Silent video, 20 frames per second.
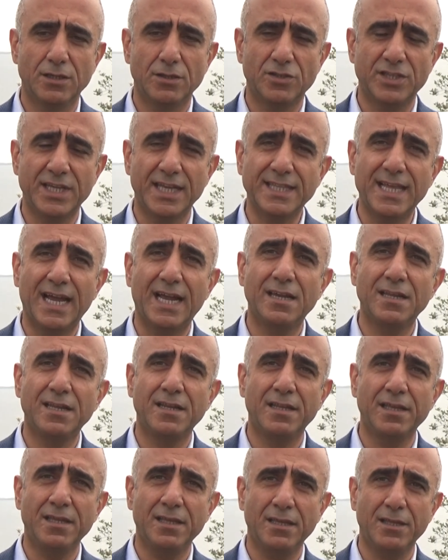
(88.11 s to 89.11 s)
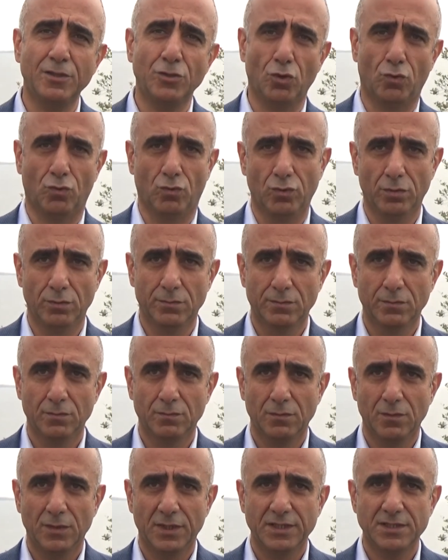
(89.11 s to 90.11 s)
yeterliliği yok.
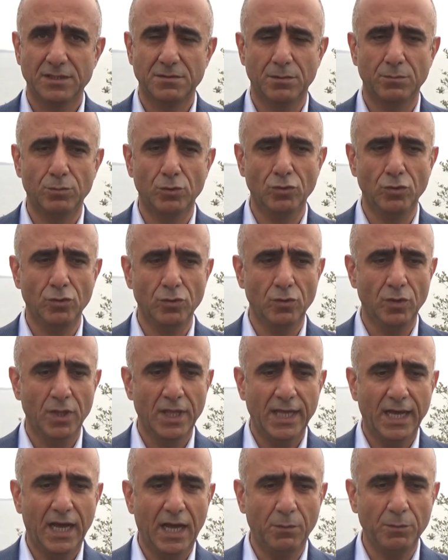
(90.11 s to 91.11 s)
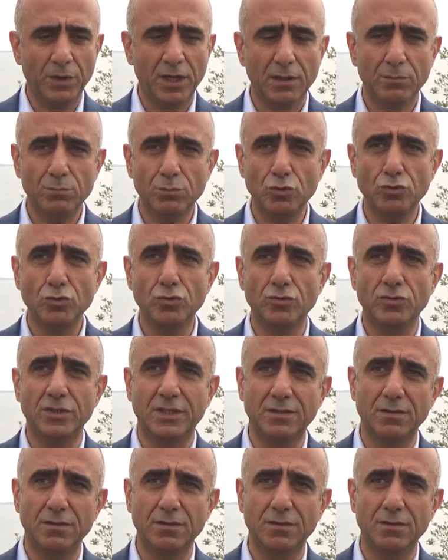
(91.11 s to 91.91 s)
Şimdi bunu ama bu